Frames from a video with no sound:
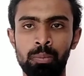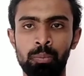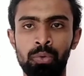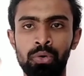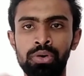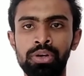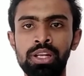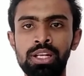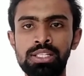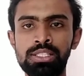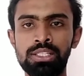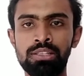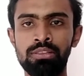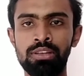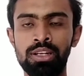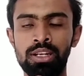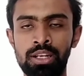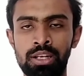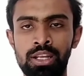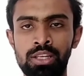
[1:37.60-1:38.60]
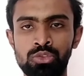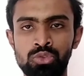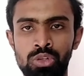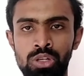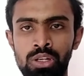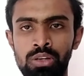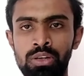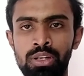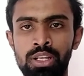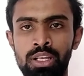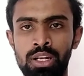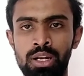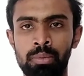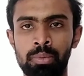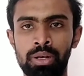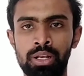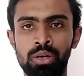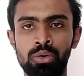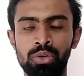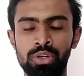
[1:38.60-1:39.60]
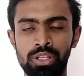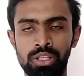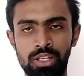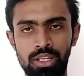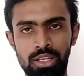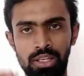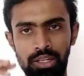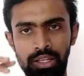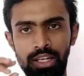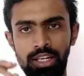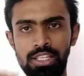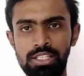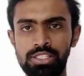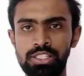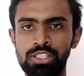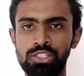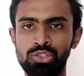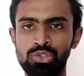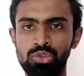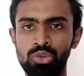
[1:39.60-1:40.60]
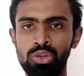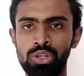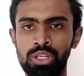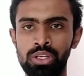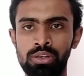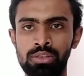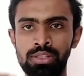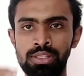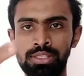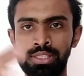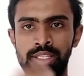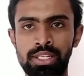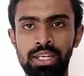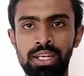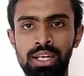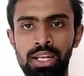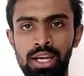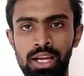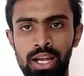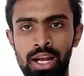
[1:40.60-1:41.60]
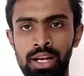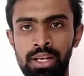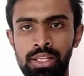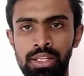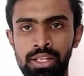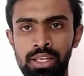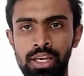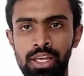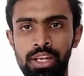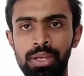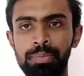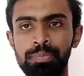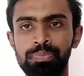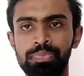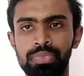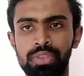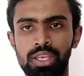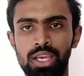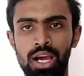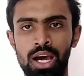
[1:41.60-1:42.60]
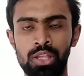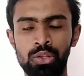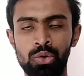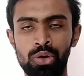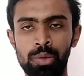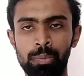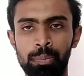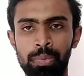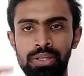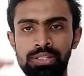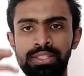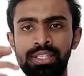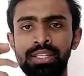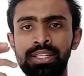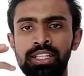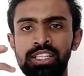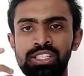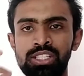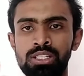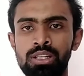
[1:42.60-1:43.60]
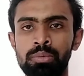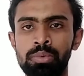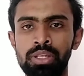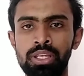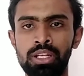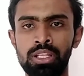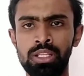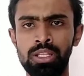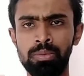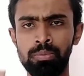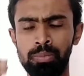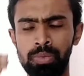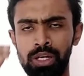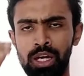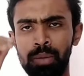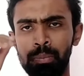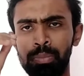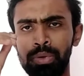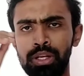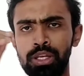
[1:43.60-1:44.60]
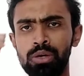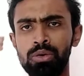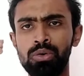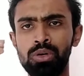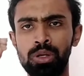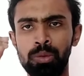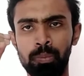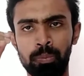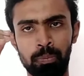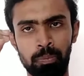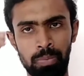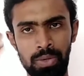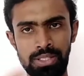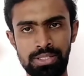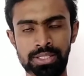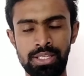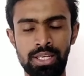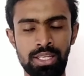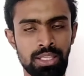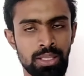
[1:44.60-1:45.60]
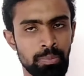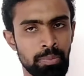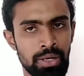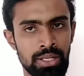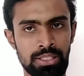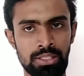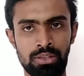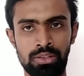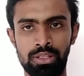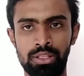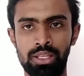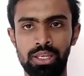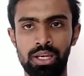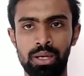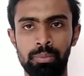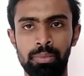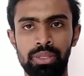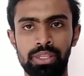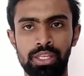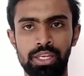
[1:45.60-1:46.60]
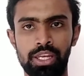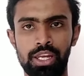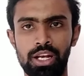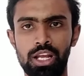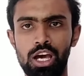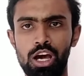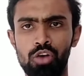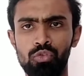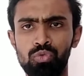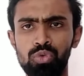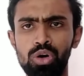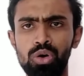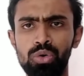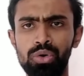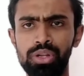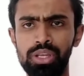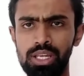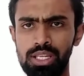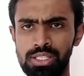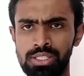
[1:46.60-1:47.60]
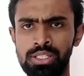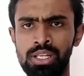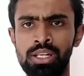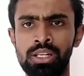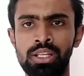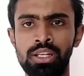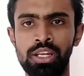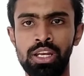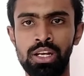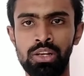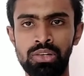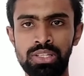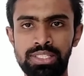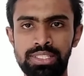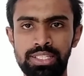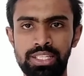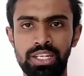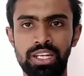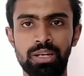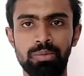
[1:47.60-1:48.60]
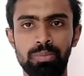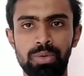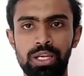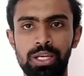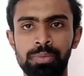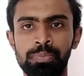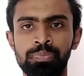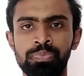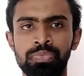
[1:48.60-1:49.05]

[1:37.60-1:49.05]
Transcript: பொன்னியின் செல்வன் என்ன சொல்ல வர்றாரு அப்படின்னா ஒரு ரியலிஸ்டிக் ஸ்டோரியை வந்து ஸ்க்ரீனில் காட்டியிருக்காரு அதோட ப்ரெசன்டேஷன் அப்படிங்கிறது மிகப்பெரிய ஒரு ப்ளஸ்ஸாக அந்த படத்தில் வந்து அமைதுங்க ஏன்னா அவ்வளோ ஒரு எக்ஸ்ட்ரானரியான ஒரு ஸ்க்ரீன் பிளே